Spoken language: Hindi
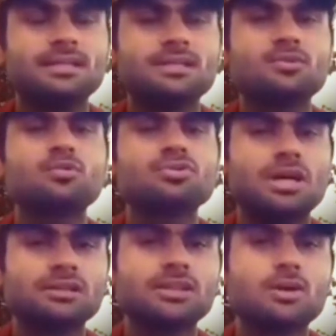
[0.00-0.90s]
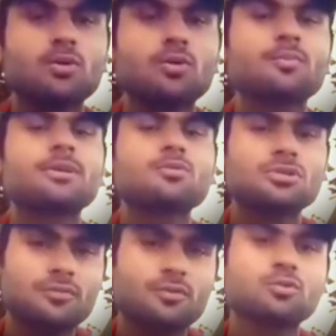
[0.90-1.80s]
ईश्वर कुछ जानता हो और फिर भी
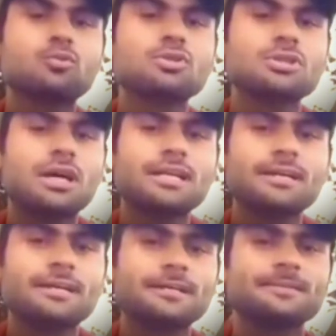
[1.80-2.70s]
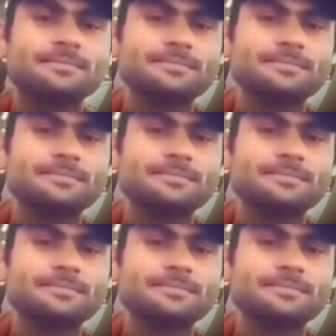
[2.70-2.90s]
उसके विरुद्ध कुछ कार्य करे